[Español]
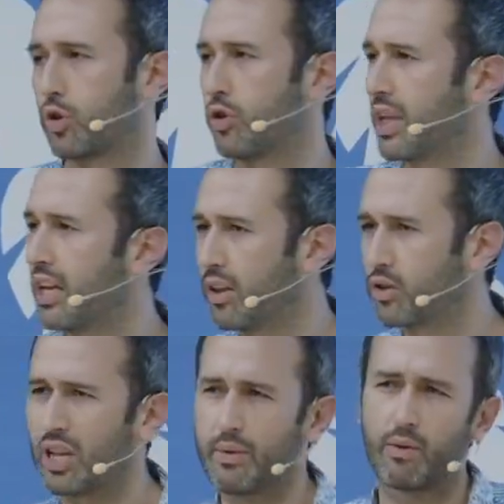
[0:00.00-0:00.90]
contenidos
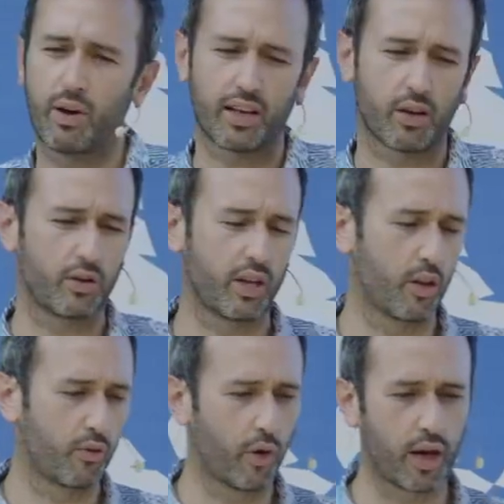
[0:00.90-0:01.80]
y daba igual qué
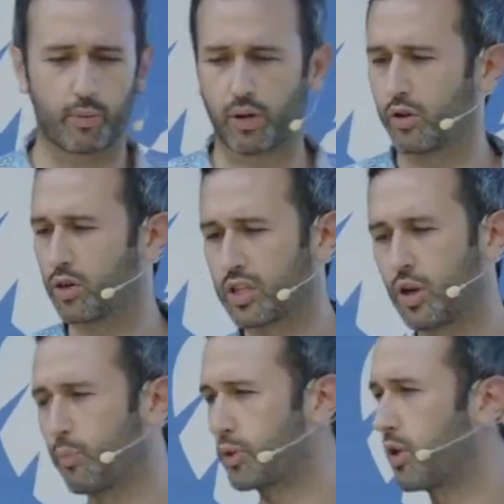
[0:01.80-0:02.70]
contenido fuera porque entonces así lo
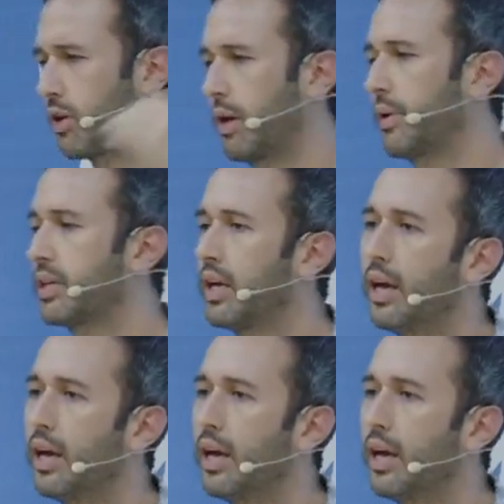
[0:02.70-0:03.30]
posicionabas.